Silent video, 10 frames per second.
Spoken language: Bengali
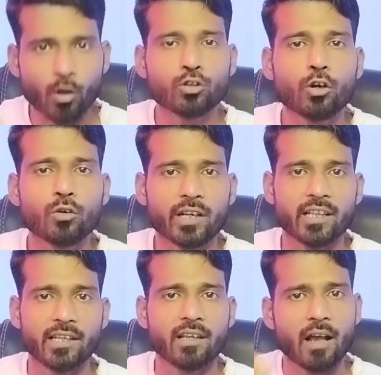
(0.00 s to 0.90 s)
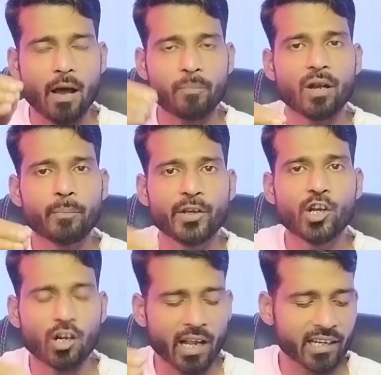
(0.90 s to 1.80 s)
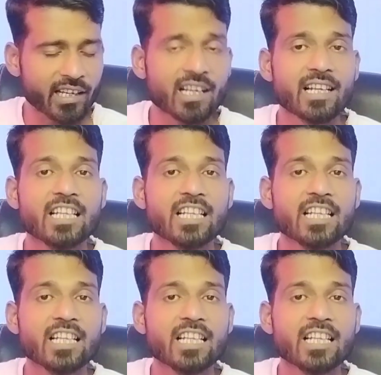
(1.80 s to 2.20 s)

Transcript: বন্ধ করে দেয় আপনার ভিডিওটাকে